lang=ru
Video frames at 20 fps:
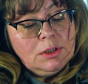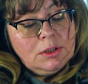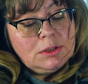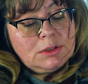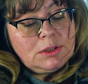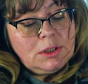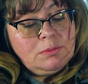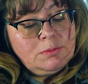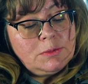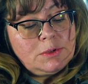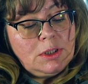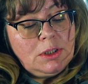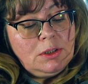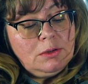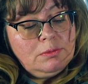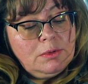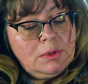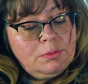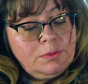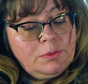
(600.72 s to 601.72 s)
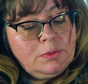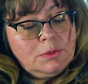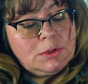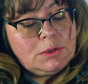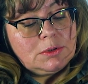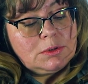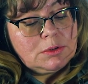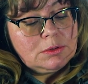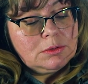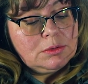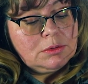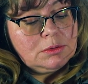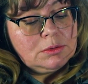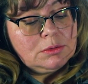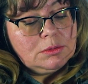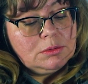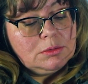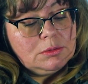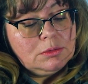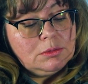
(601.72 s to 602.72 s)
На самом деле вопрос
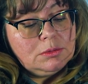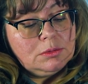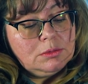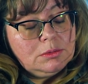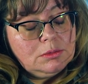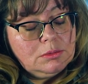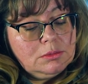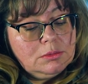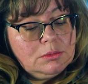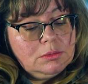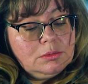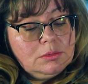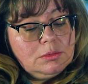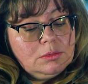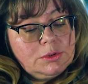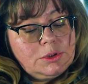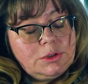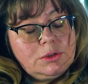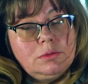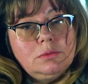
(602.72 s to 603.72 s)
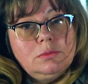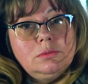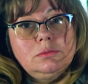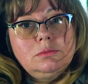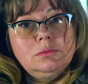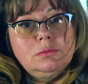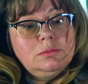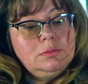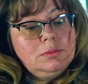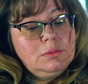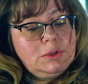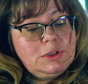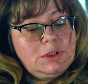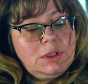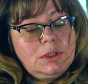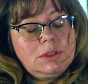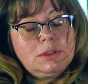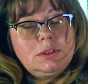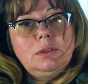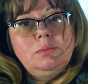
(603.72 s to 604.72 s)
э, очень
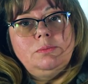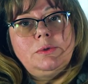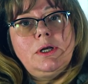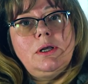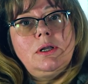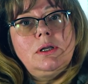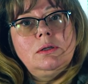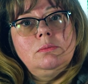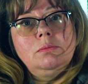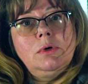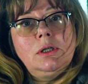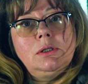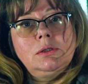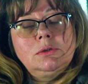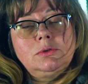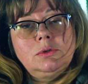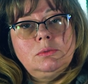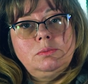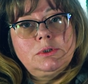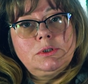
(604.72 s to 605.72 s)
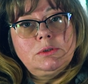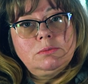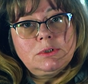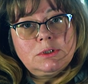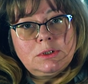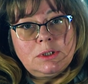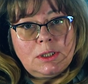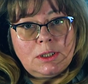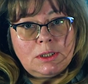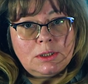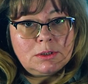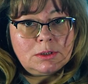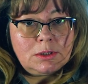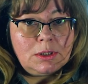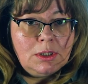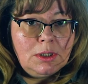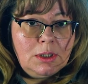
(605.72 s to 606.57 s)
интересный и правильный, мало кто об этом знает.